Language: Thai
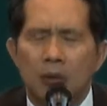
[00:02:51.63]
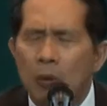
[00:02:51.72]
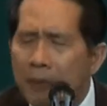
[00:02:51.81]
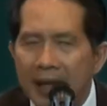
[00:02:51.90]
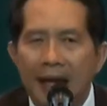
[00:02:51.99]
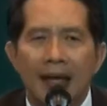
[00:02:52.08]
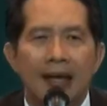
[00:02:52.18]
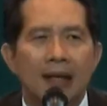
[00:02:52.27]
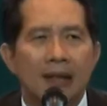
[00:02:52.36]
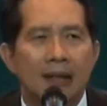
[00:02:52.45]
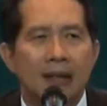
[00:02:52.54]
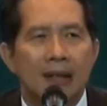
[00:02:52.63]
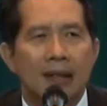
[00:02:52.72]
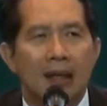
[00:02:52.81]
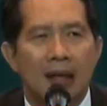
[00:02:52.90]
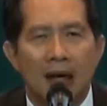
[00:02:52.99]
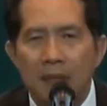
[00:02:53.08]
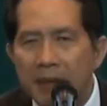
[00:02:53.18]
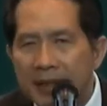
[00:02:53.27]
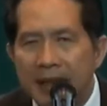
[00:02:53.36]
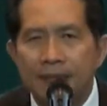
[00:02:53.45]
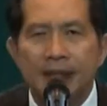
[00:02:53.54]
ทุกประเทศนะเขา
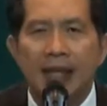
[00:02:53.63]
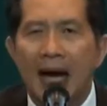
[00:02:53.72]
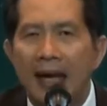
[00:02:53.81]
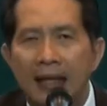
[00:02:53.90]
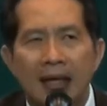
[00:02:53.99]
มีส ubsidy